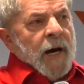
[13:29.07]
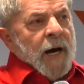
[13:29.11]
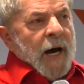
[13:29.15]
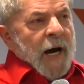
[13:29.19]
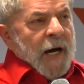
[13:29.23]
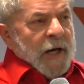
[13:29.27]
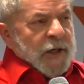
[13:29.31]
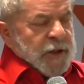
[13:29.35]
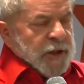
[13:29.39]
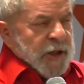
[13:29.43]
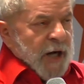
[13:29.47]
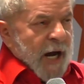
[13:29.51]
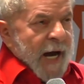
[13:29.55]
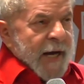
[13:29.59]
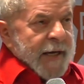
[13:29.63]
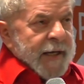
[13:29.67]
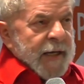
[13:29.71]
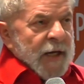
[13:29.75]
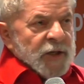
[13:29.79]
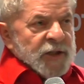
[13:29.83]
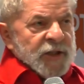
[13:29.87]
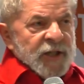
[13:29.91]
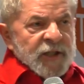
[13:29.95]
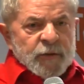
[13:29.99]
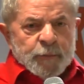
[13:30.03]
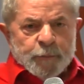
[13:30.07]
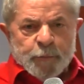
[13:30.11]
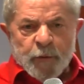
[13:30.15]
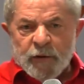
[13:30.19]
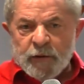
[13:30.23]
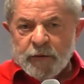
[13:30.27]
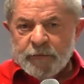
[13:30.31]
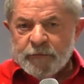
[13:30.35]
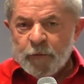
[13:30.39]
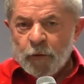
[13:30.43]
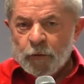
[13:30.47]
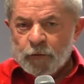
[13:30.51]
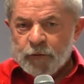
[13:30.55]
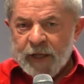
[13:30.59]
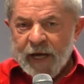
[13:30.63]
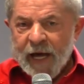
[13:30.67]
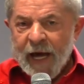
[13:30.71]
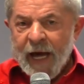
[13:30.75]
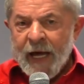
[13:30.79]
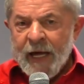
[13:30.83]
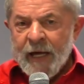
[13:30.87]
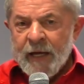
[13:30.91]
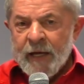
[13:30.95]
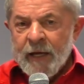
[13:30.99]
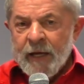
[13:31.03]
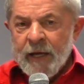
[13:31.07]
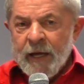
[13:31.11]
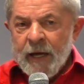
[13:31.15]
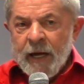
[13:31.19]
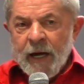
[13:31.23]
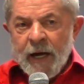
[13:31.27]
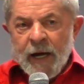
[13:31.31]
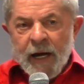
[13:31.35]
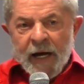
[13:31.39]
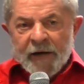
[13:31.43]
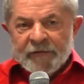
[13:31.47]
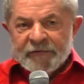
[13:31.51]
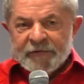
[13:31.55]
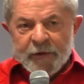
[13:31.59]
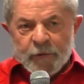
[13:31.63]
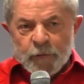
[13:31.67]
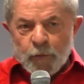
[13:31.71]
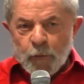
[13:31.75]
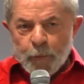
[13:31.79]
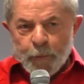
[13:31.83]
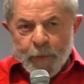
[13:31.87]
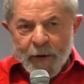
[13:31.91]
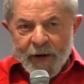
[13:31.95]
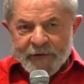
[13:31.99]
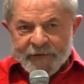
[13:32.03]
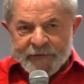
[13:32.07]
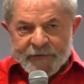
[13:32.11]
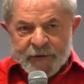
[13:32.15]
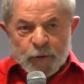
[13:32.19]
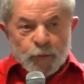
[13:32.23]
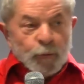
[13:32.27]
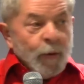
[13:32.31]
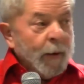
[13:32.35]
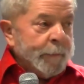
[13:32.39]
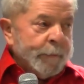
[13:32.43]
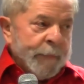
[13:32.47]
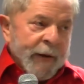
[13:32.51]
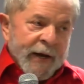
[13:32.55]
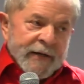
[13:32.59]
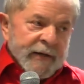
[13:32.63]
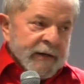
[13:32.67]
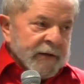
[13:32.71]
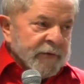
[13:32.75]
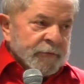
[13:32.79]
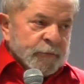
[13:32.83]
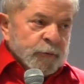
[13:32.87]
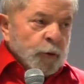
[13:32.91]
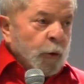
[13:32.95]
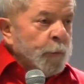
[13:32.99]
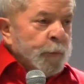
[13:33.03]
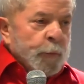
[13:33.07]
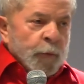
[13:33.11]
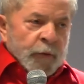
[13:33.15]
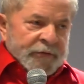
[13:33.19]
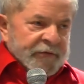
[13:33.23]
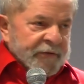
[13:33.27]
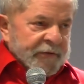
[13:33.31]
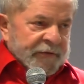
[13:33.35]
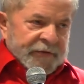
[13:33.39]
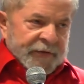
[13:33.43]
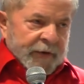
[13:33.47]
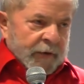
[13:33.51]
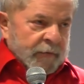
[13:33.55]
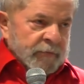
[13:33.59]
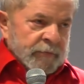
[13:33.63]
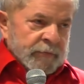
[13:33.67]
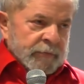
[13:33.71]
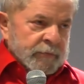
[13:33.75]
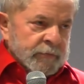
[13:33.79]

achar que a gente pode voltar a ser um partido apenas de oposição,